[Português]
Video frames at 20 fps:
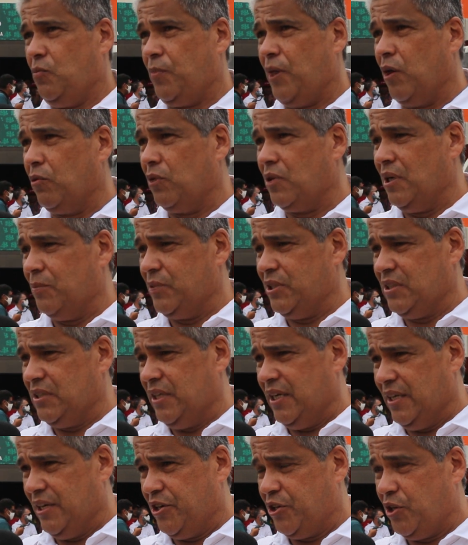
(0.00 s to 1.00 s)
o Paulo Câmara
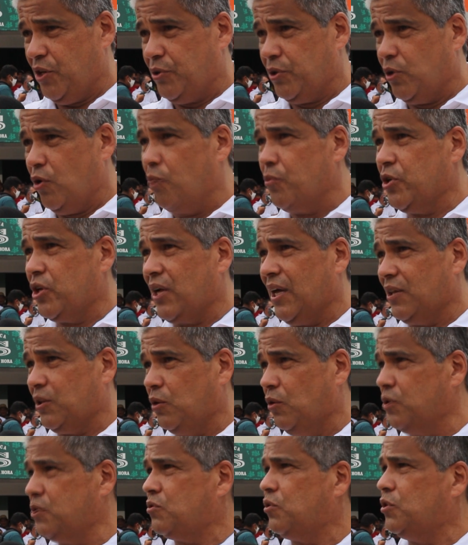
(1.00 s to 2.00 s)
se reelegeu em
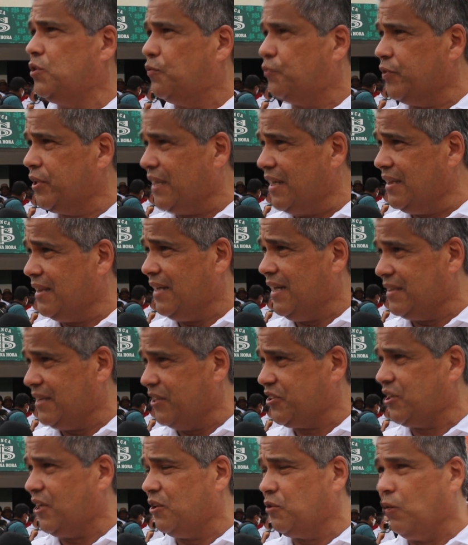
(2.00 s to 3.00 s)
2014, quando eu fui candidato
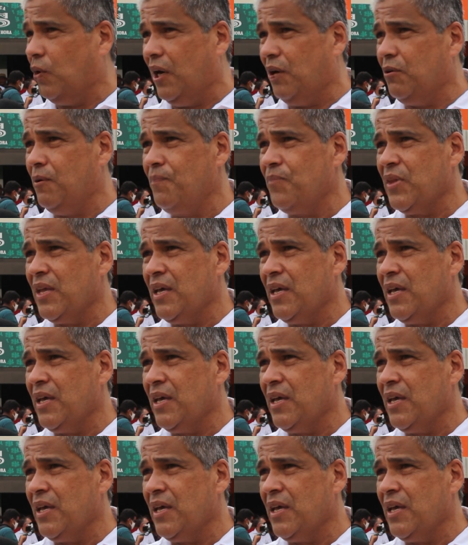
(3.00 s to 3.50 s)
a estadual